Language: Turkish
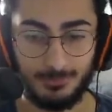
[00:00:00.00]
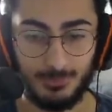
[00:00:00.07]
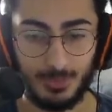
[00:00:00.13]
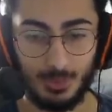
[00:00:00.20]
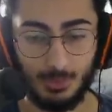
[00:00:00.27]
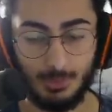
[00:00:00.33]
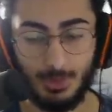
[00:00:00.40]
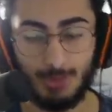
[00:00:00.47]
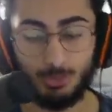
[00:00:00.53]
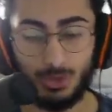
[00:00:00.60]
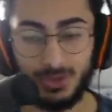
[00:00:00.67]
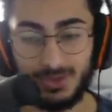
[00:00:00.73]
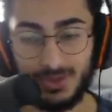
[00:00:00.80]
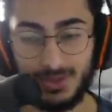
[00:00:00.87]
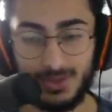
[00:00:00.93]
Ama ben bu
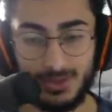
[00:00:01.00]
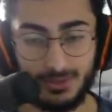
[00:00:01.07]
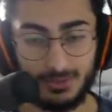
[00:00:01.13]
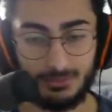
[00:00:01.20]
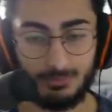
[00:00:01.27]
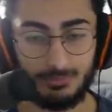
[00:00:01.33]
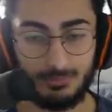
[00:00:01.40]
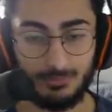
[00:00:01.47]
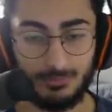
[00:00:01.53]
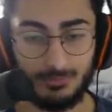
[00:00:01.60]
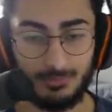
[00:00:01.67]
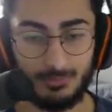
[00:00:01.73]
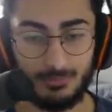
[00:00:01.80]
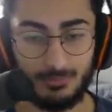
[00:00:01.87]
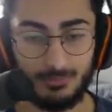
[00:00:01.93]
yarış kazanırım.
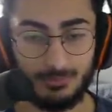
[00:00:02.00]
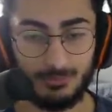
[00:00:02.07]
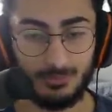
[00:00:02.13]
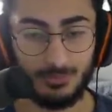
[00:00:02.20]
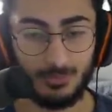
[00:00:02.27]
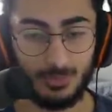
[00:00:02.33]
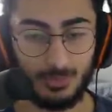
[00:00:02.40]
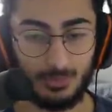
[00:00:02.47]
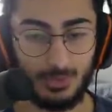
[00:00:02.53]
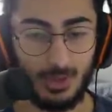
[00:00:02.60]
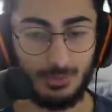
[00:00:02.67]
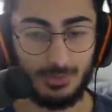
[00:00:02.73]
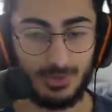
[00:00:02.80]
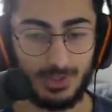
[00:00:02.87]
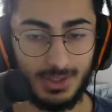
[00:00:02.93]
Hep
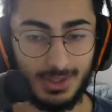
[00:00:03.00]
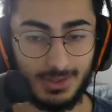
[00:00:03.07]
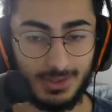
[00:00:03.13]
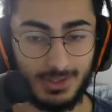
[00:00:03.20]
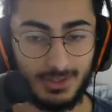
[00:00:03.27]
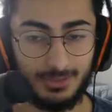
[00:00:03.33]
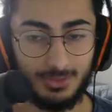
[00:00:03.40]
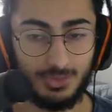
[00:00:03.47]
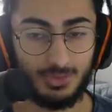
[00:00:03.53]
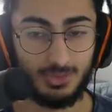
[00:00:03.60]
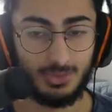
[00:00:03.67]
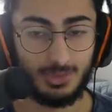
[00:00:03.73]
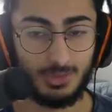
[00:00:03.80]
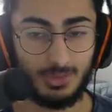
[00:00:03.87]
salak saçma sürüyor.